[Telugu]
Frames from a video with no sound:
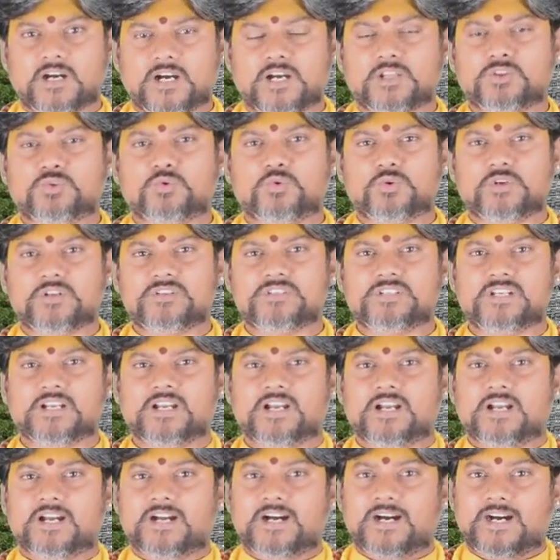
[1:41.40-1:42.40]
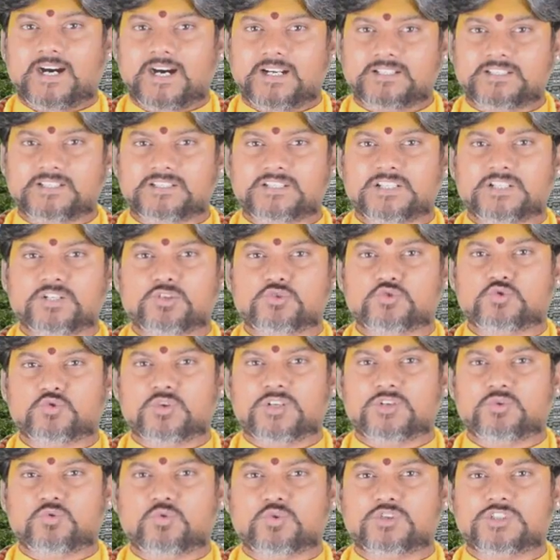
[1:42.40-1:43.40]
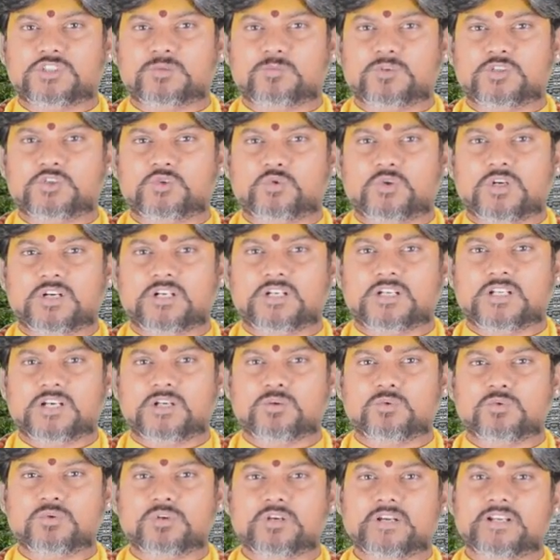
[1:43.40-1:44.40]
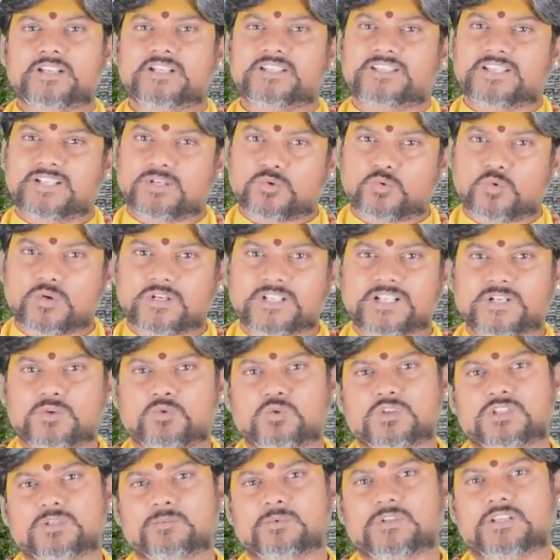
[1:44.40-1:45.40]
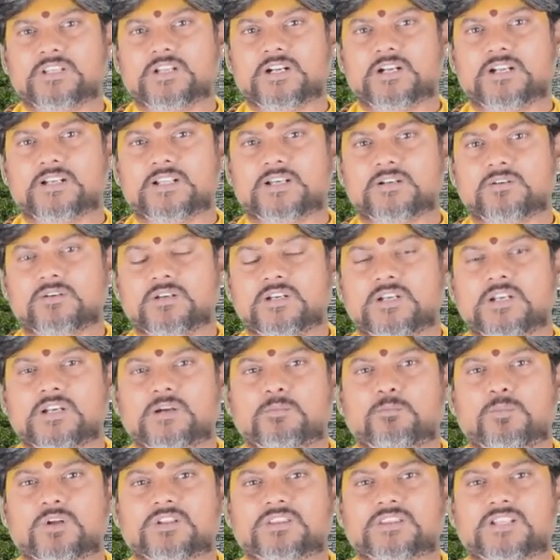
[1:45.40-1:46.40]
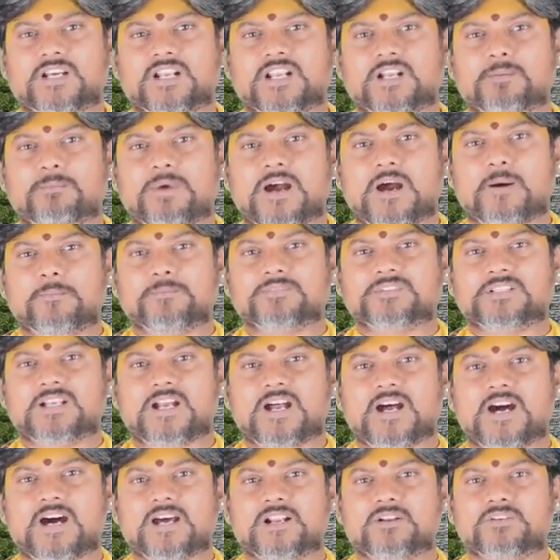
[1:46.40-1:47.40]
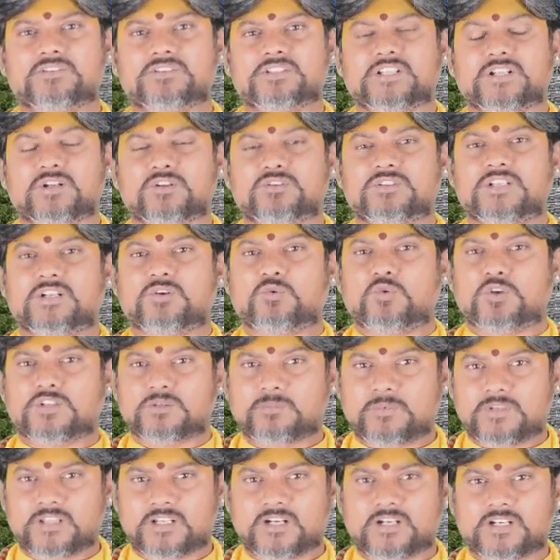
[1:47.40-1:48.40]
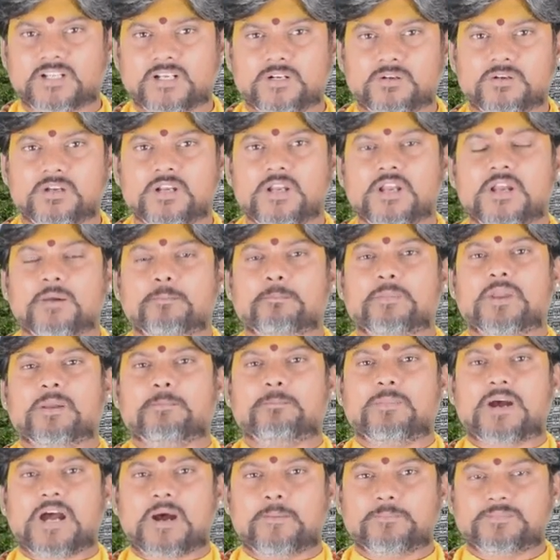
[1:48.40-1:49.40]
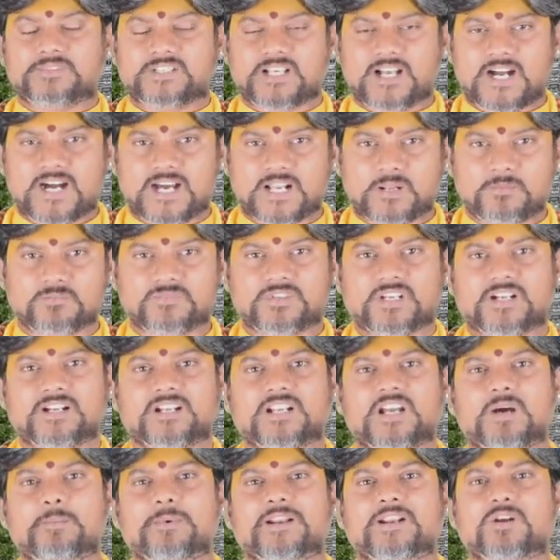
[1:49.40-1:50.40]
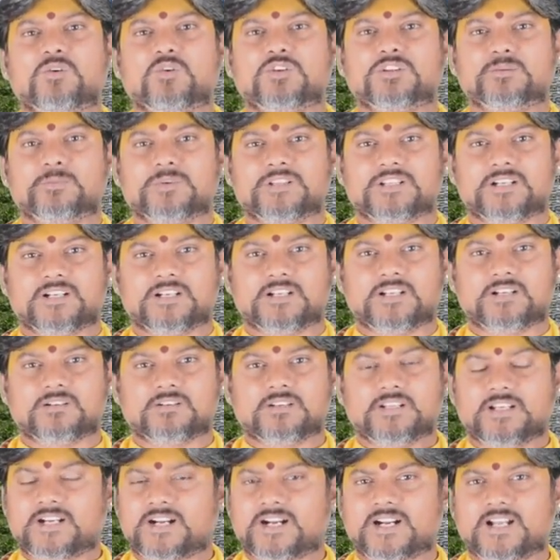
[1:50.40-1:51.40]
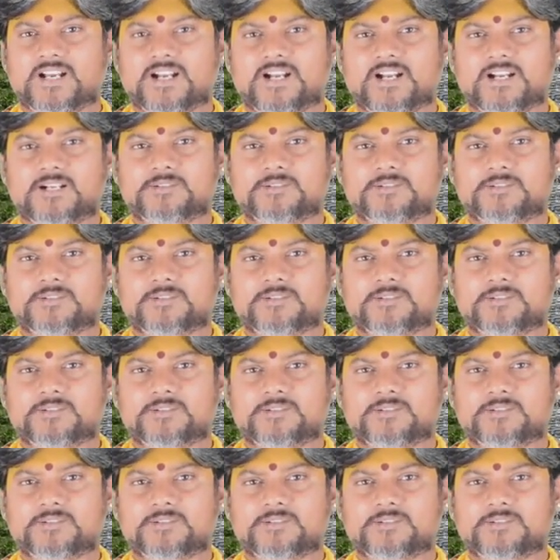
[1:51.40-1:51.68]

అందు గురించి అది తినొచ్చు అని కొంతమంది అంటారు ఇది తినకూడదని కొంతమంది అంటారు మొత్తానికి మాంసాహారం తినొద్దని కొంతమంది అంటారు మేము మాంసాహారం తింటామని కొంతమంది అంటారు ఇక్కడ